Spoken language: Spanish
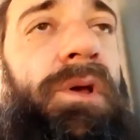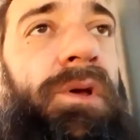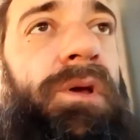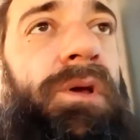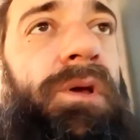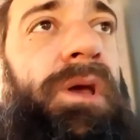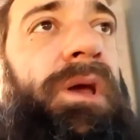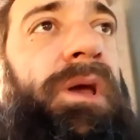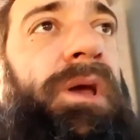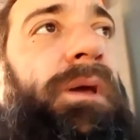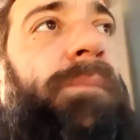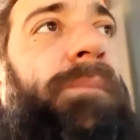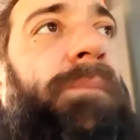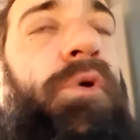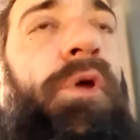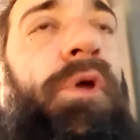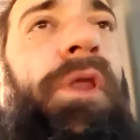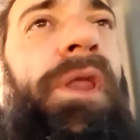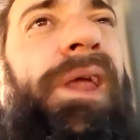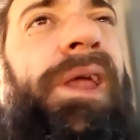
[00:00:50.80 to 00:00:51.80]
es,
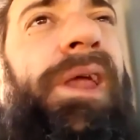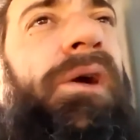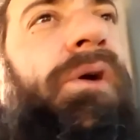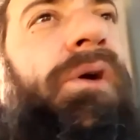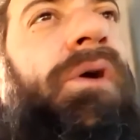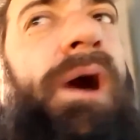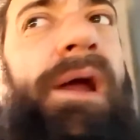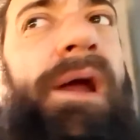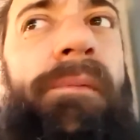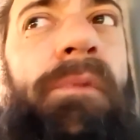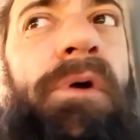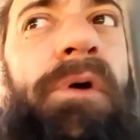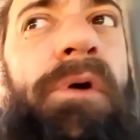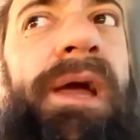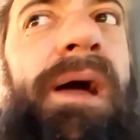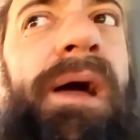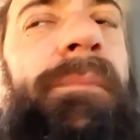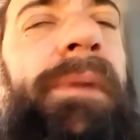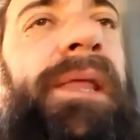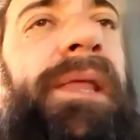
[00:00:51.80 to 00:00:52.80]
muy rico
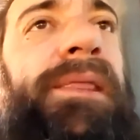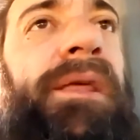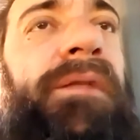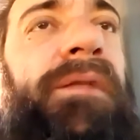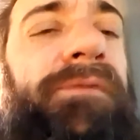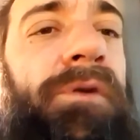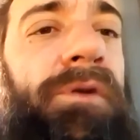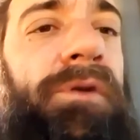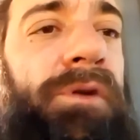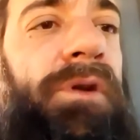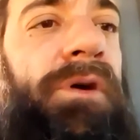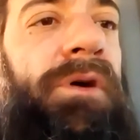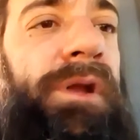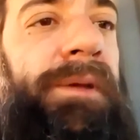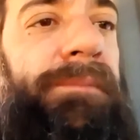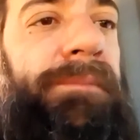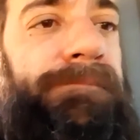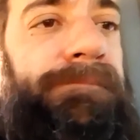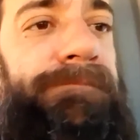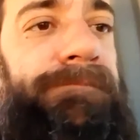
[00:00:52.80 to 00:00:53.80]
armónicamente el
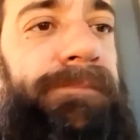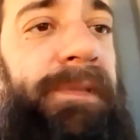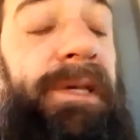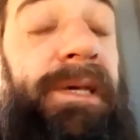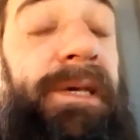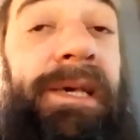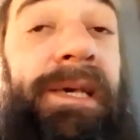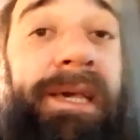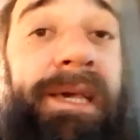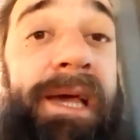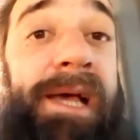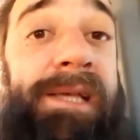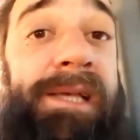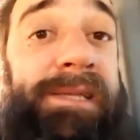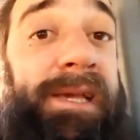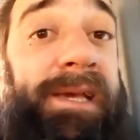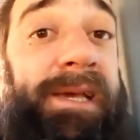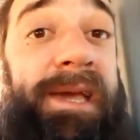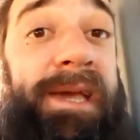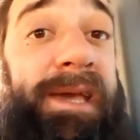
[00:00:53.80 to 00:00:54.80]
folclore.
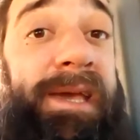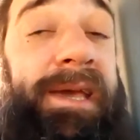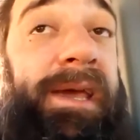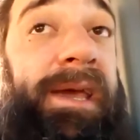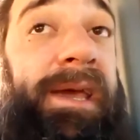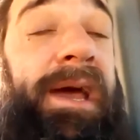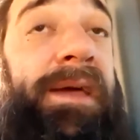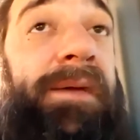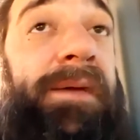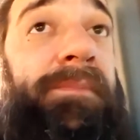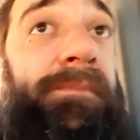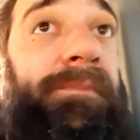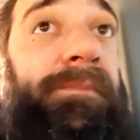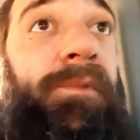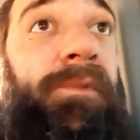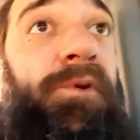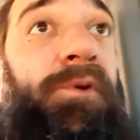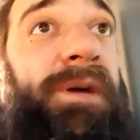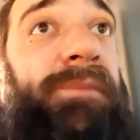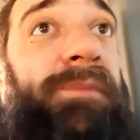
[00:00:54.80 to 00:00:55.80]
Así que hay
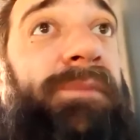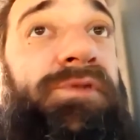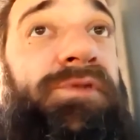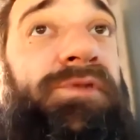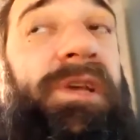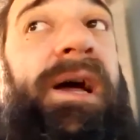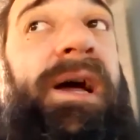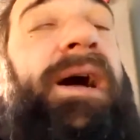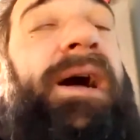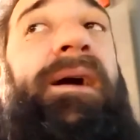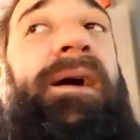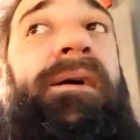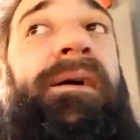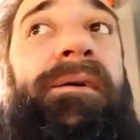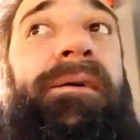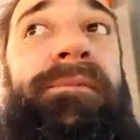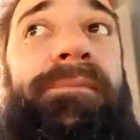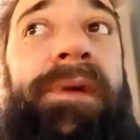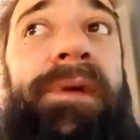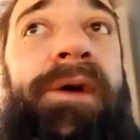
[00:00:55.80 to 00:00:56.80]
mucha
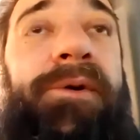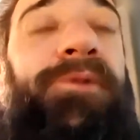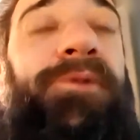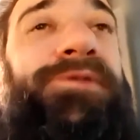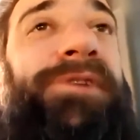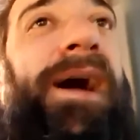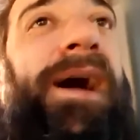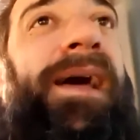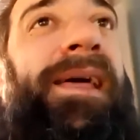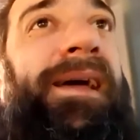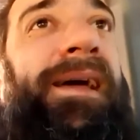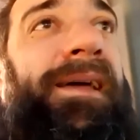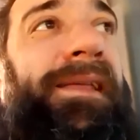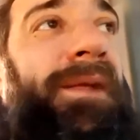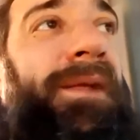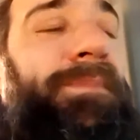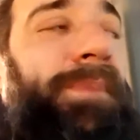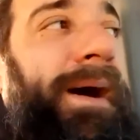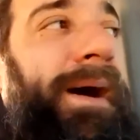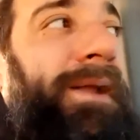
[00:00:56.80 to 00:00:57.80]
música
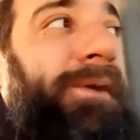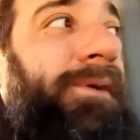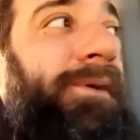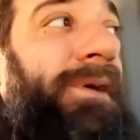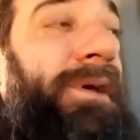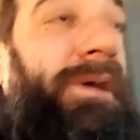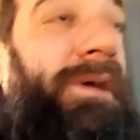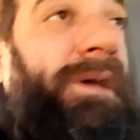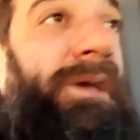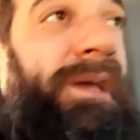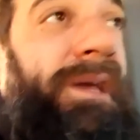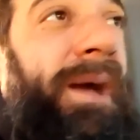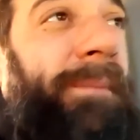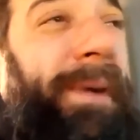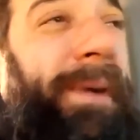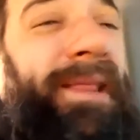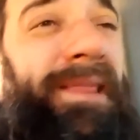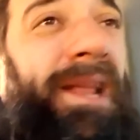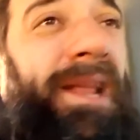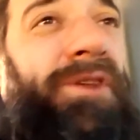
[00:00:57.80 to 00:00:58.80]
escuchada del palo. Y
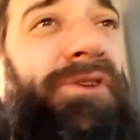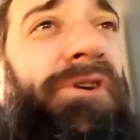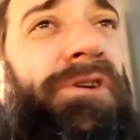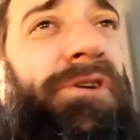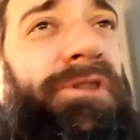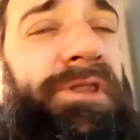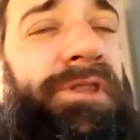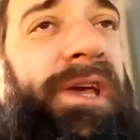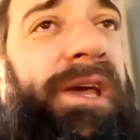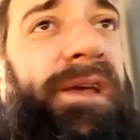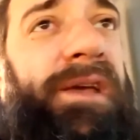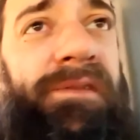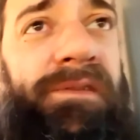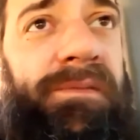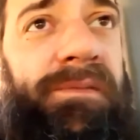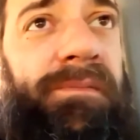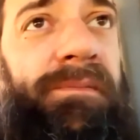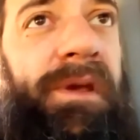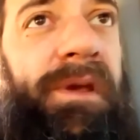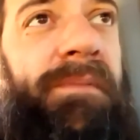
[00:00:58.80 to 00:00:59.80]
aparte el norte
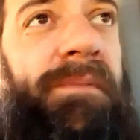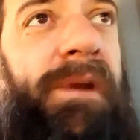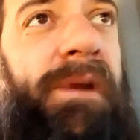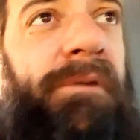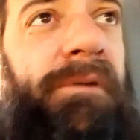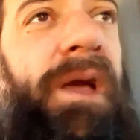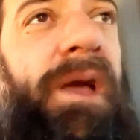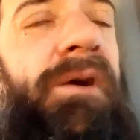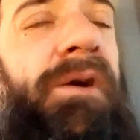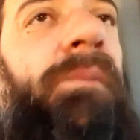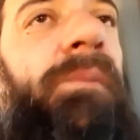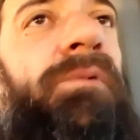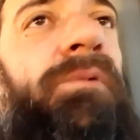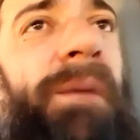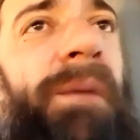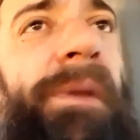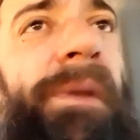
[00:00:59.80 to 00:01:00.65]
es, más bien como una